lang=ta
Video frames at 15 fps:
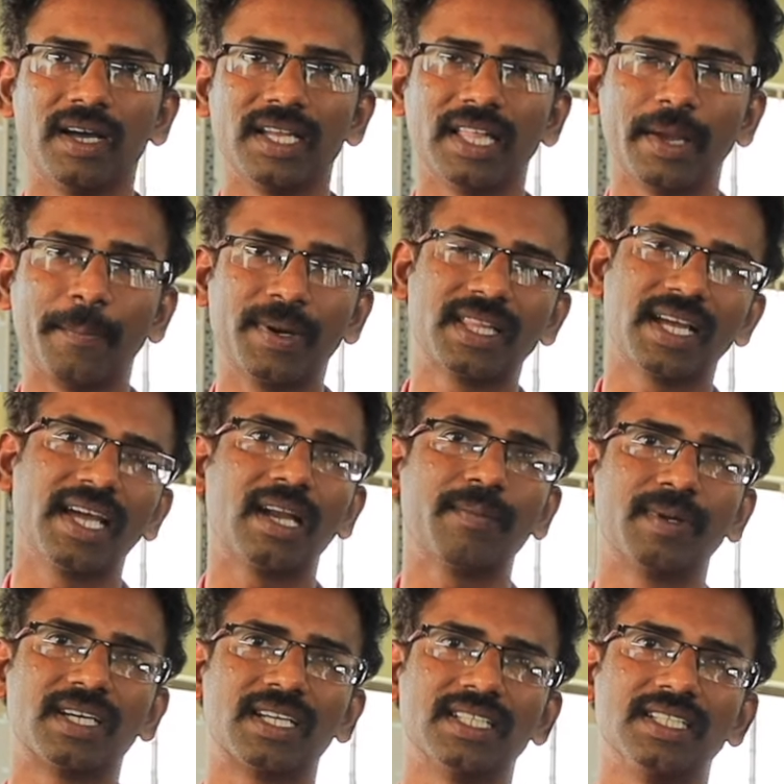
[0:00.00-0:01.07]
இதை எப்படி தயார்
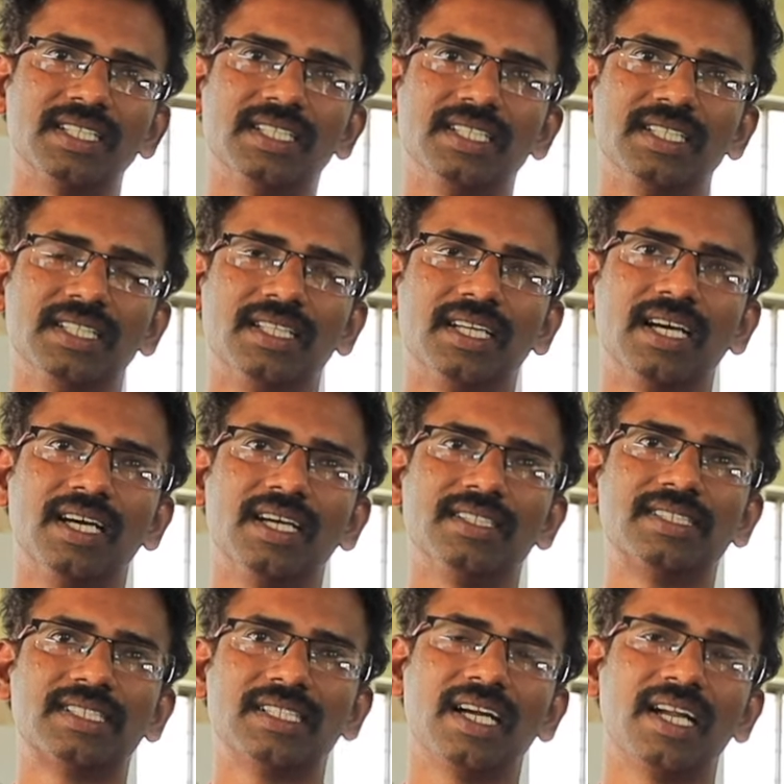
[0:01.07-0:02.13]
பண்றது இந்த
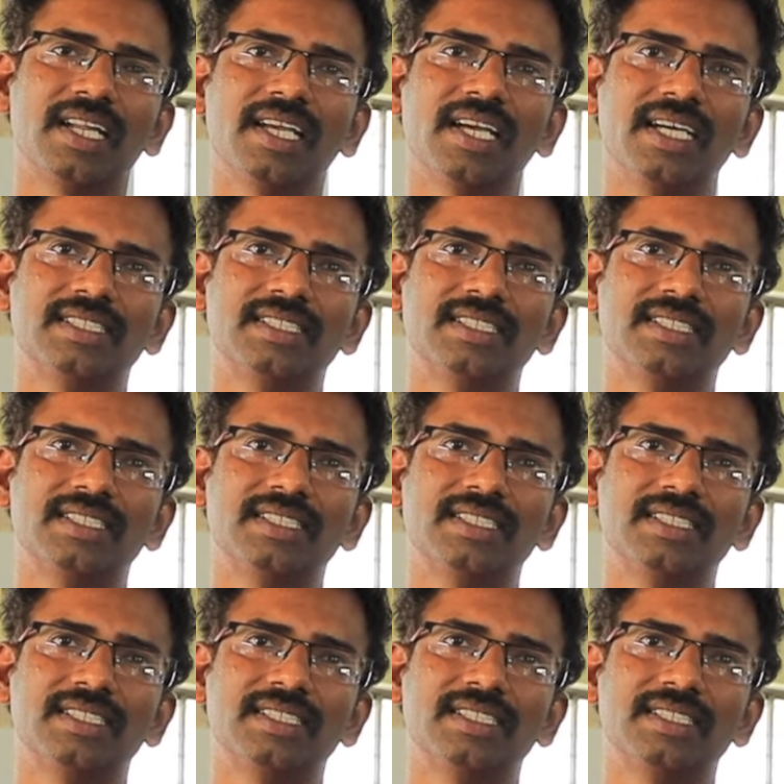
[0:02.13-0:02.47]
சிறுதானிய